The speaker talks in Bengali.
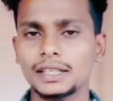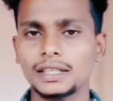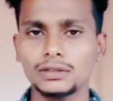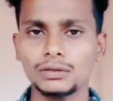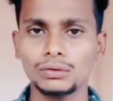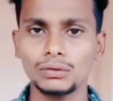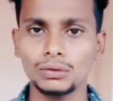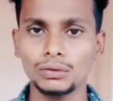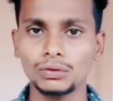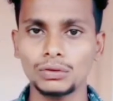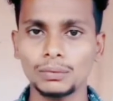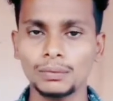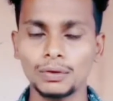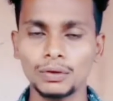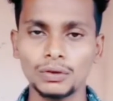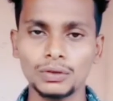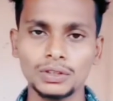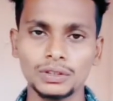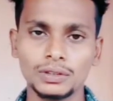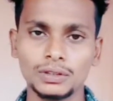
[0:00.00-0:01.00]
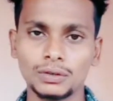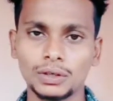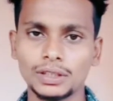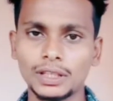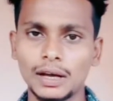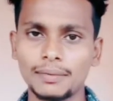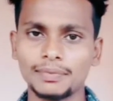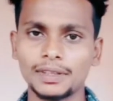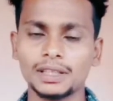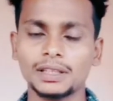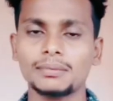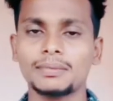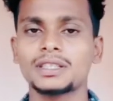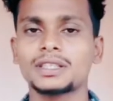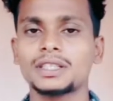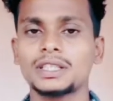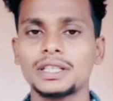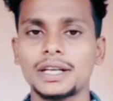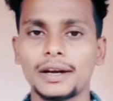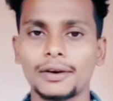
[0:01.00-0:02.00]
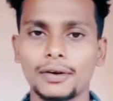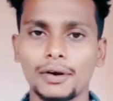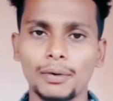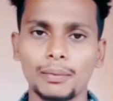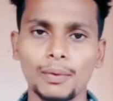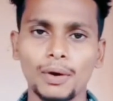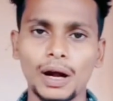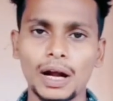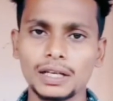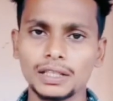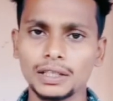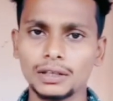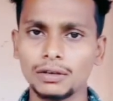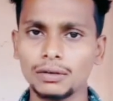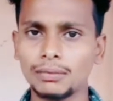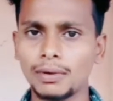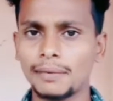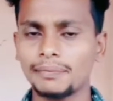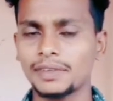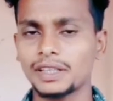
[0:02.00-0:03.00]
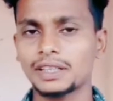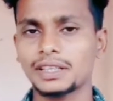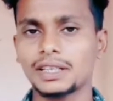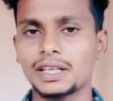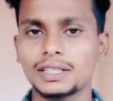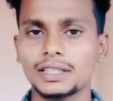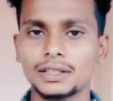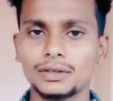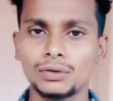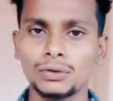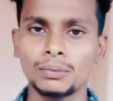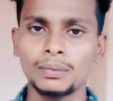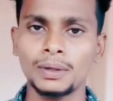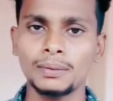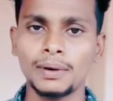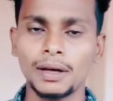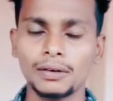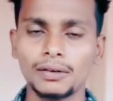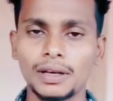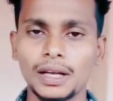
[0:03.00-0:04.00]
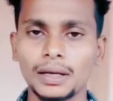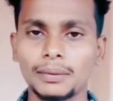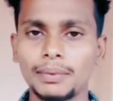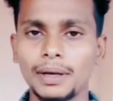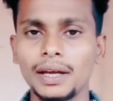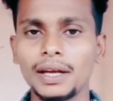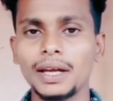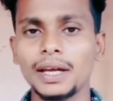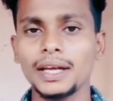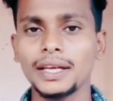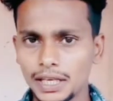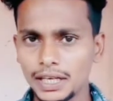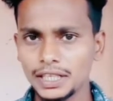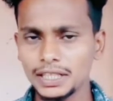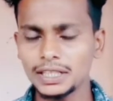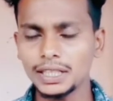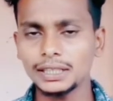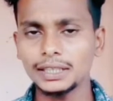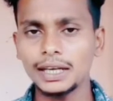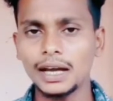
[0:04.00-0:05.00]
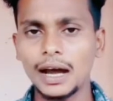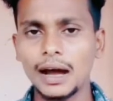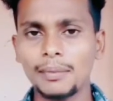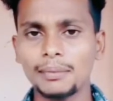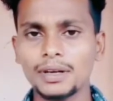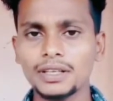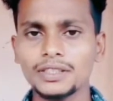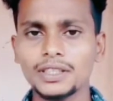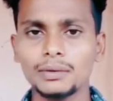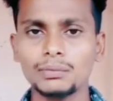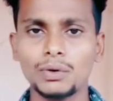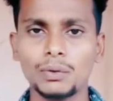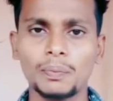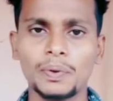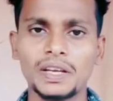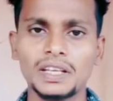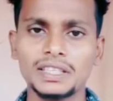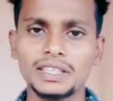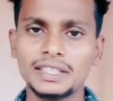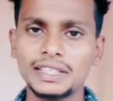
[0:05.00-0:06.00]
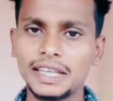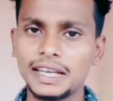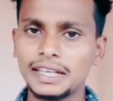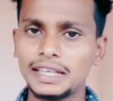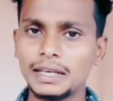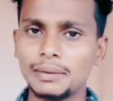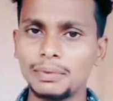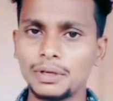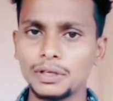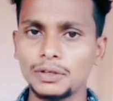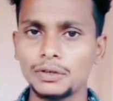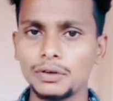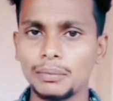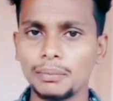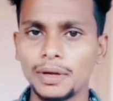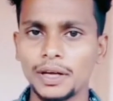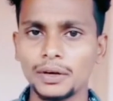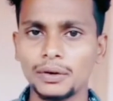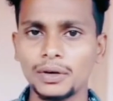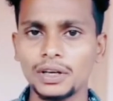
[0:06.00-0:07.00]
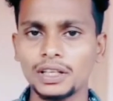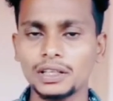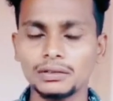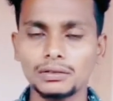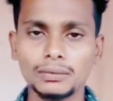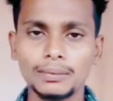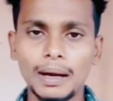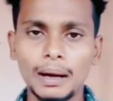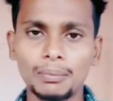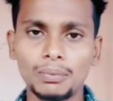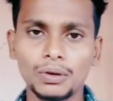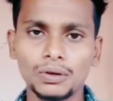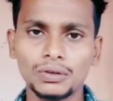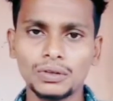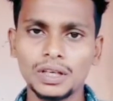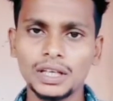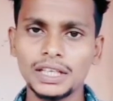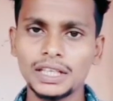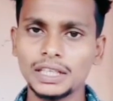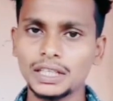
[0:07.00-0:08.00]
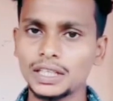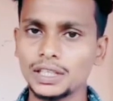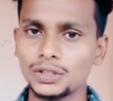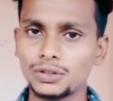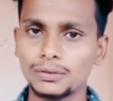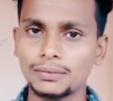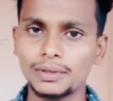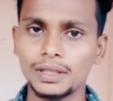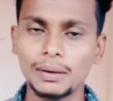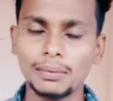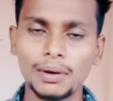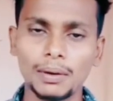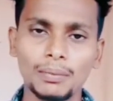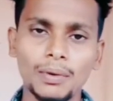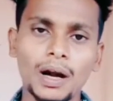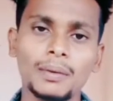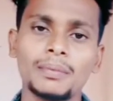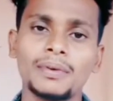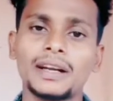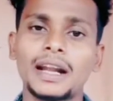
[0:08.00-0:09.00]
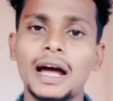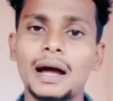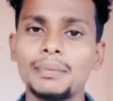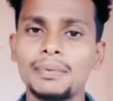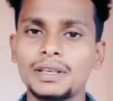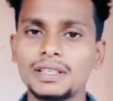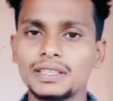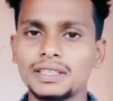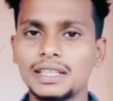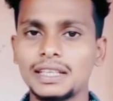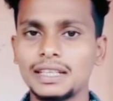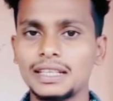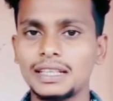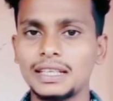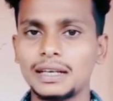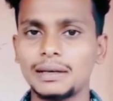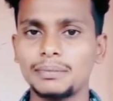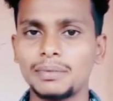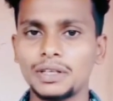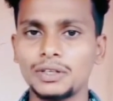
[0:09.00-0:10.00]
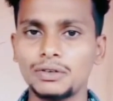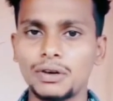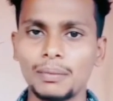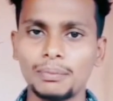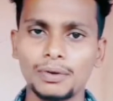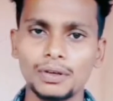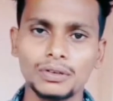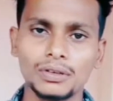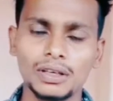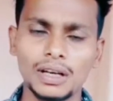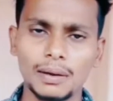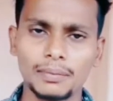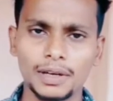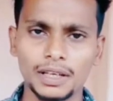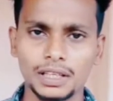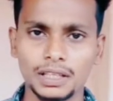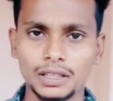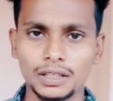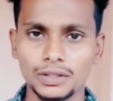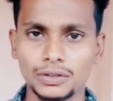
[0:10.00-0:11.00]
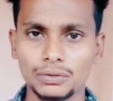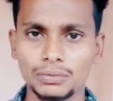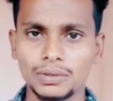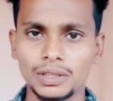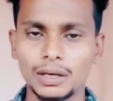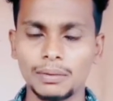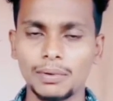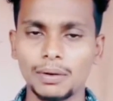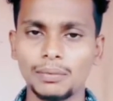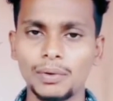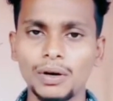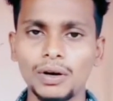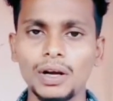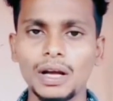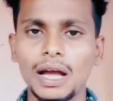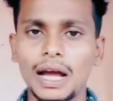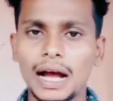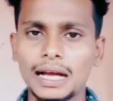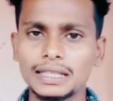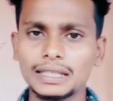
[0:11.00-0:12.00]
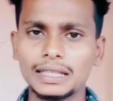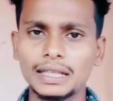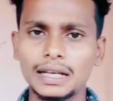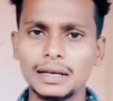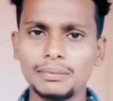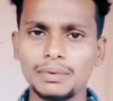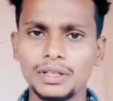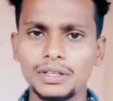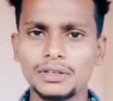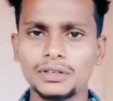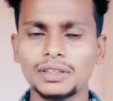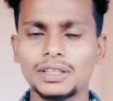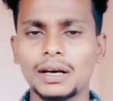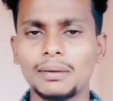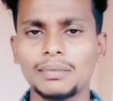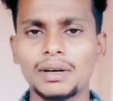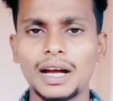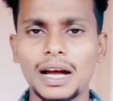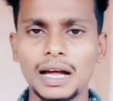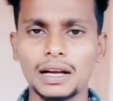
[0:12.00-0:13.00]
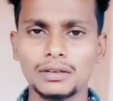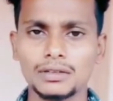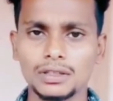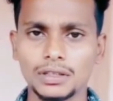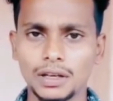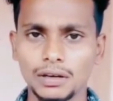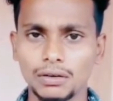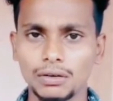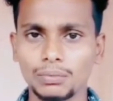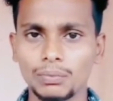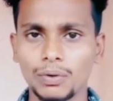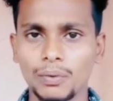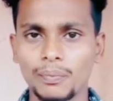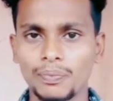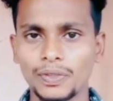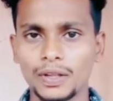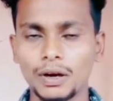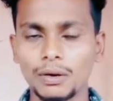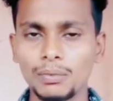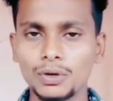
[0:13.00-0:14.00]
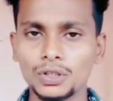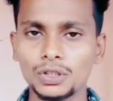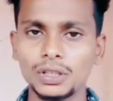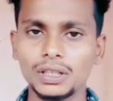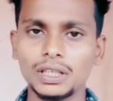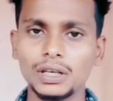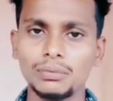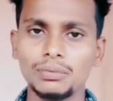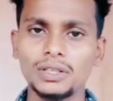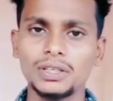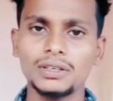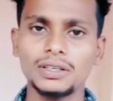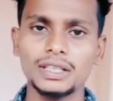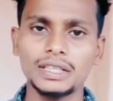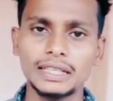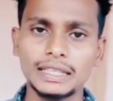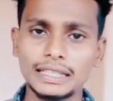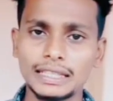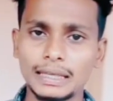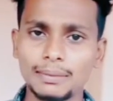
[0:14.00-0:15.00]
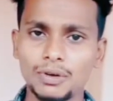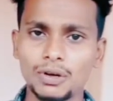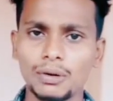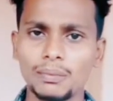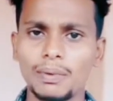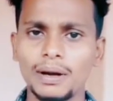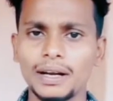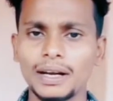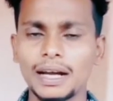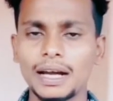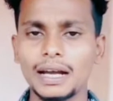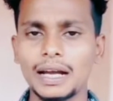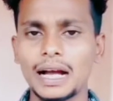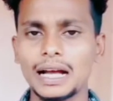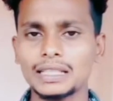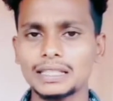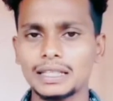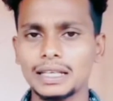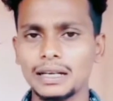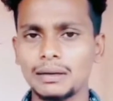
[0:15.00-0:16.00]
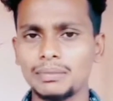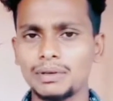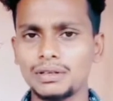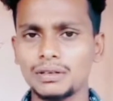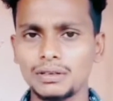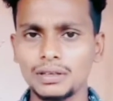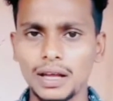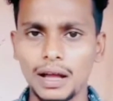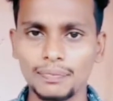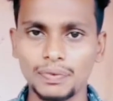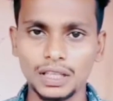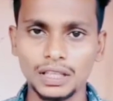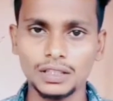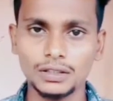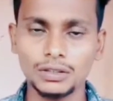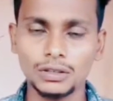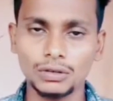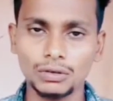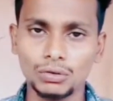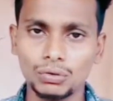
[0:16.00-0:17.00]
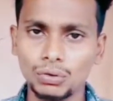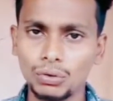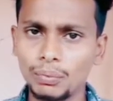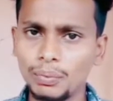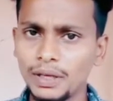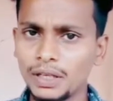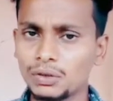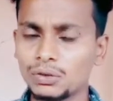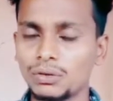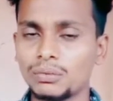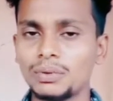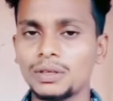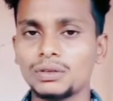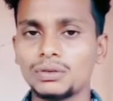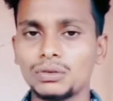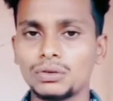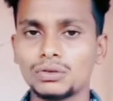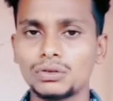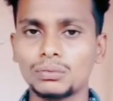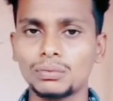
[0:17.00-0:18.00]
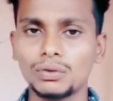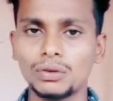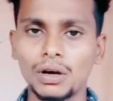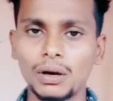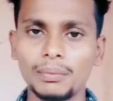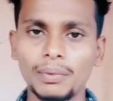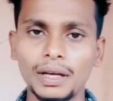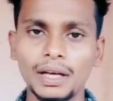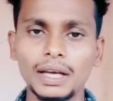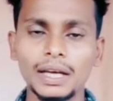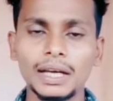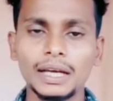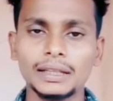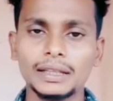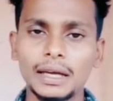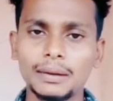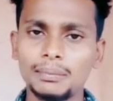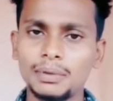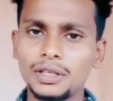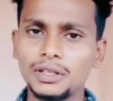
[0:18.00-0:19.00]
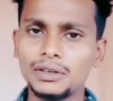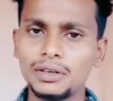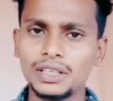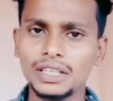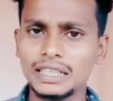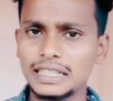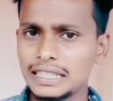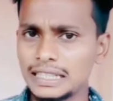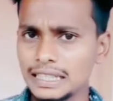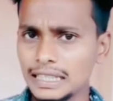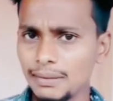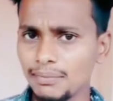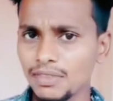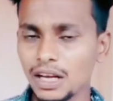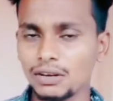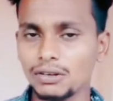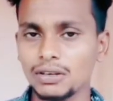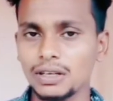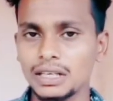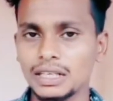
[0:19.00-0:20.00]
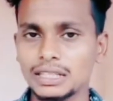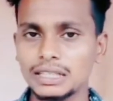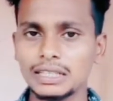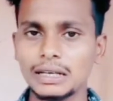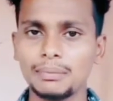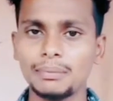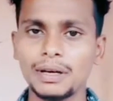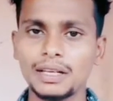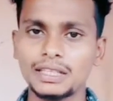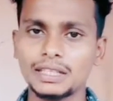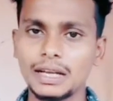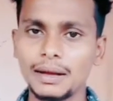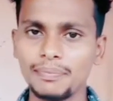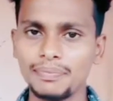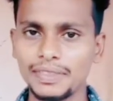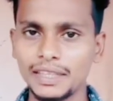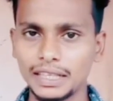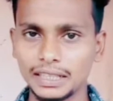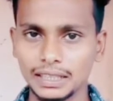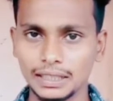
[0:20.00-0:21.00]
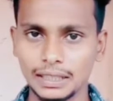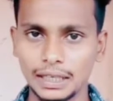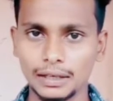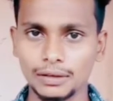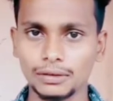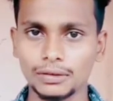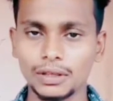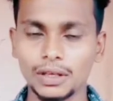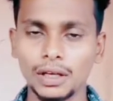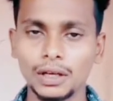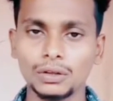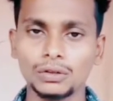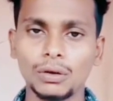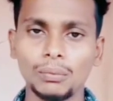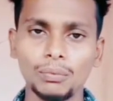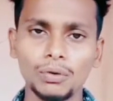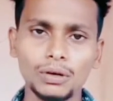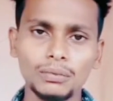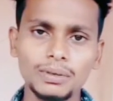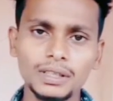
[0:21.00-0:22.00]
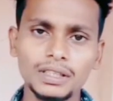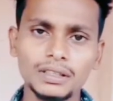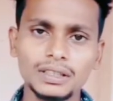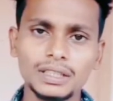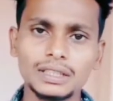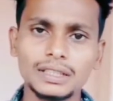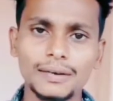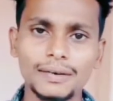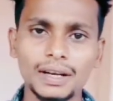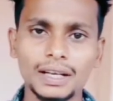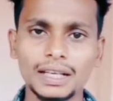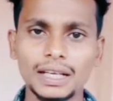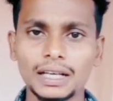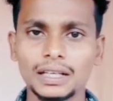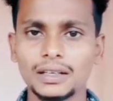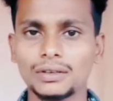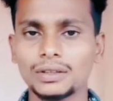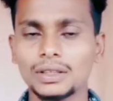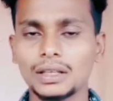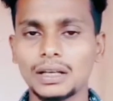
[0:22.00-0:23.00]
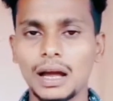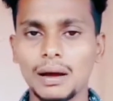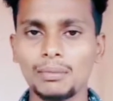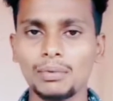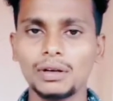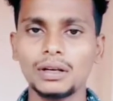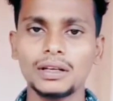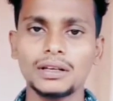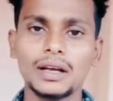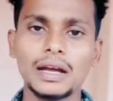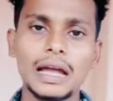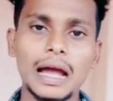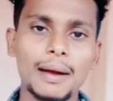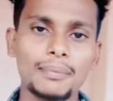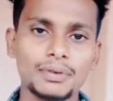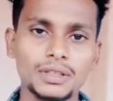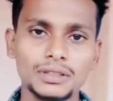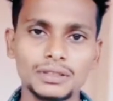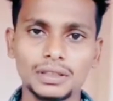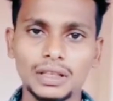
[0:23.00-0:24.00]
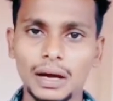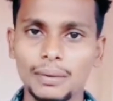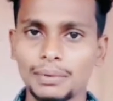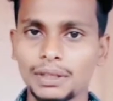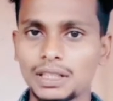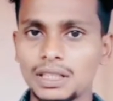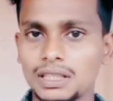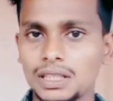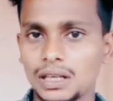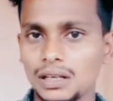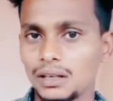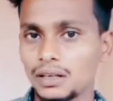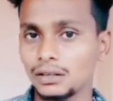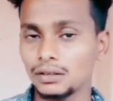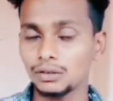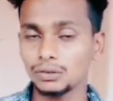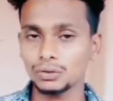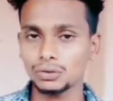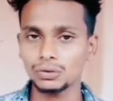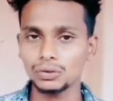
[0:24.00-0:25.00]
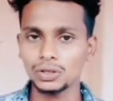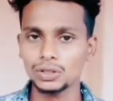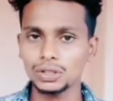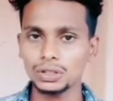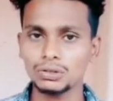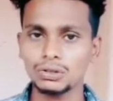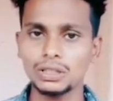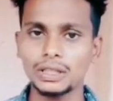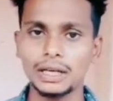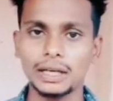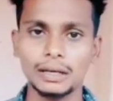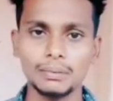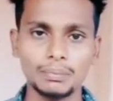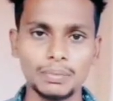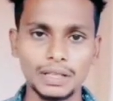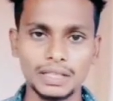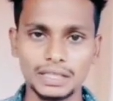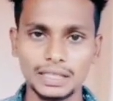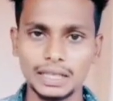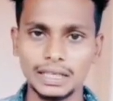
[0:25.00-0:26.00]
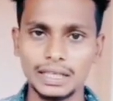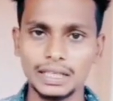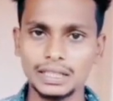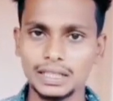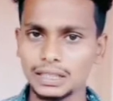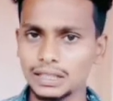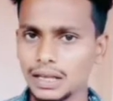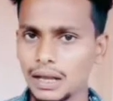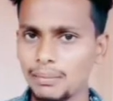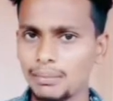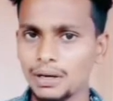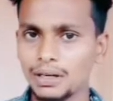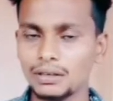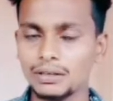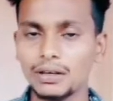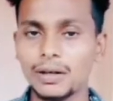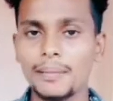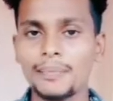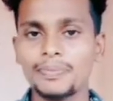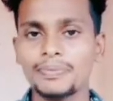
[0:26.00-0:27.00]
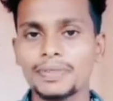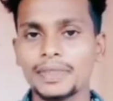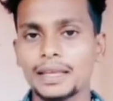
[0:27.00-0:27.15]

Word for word: আজকে কিছু গুরুত্বপূর্ণ কথা আপনাদের মাঝে শেয়ার করব আশা করব আপনাদের কাছে খুবই ভালো লাগবে এরই সাথে আমরা জানবো ফেস দেখিয়ে ভিডিও মেক করে ইউটিউবে আপলোড করলে কি কি সুবিধা পাবো আর না ফেস দেখিয়ে ভিডিও আপলোড করলে আমরা কি কি সুবিধা পাবো আজকের এই ভিডিওতে আমরা আলোচনা করব অবশ্যই কেউ ভিডিওটি স্কিপ করবেন না আজকের এই ভিডিওটি আপনাদের জন্য খুবই খুবই গুরুত্বপূর্ণ হবে তাই ভিডিওটি স্কিপ না করে স্টেপ বাই স্টেপ দেখতে থাকুন তো মূল ভিডিওতে যাওয়ার আগে একটা কথা না বললে নাই আপনি যদি আমাদের এই চ্যানেলে নতুন দর্শক হয়ে থাকেন প্লিজ হেডটা সাবস্ক্রাইব বাটন